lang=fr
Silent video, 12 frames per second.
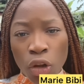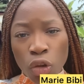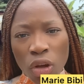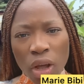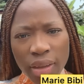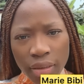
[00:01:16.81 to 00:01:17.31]

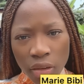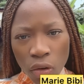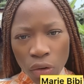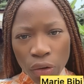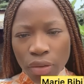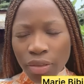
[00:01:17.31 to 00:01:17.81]
D'aucuns
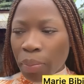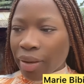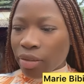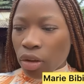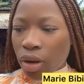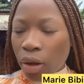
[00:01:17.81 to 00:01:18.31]
diront que c'est
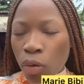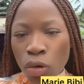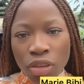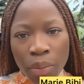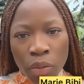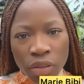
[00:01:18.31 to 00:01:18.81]
parce que la
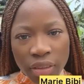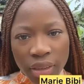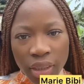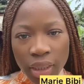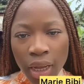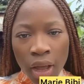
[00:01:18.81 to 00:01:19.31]
coach mon
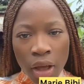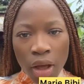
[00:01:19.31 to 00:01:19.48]
Chic